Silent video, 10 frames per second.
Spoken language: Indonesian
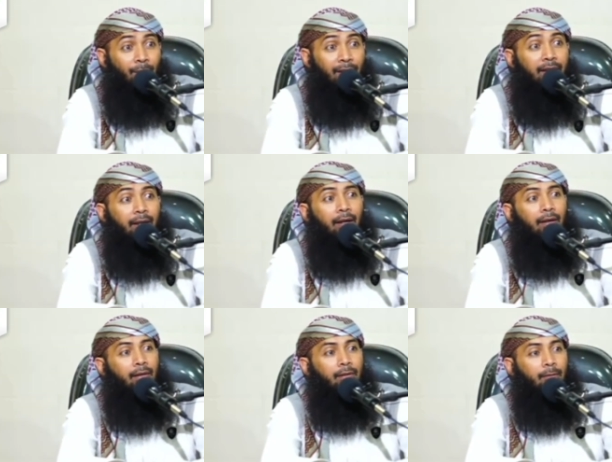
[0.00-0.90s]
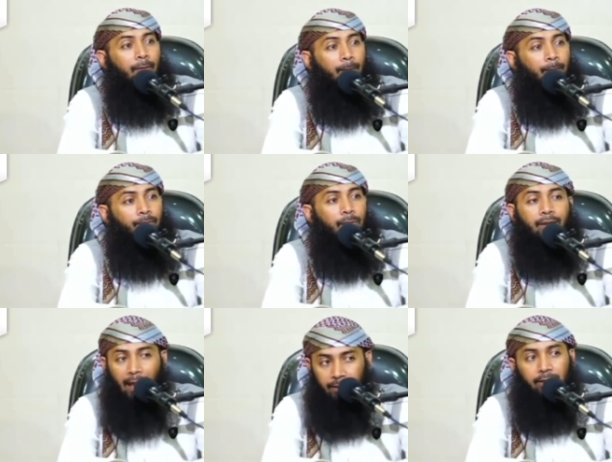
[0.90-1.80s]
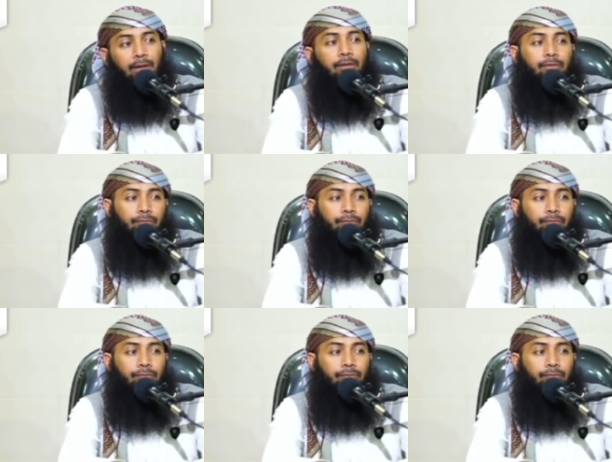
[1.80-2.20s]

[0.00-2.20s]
sama dia. Datang.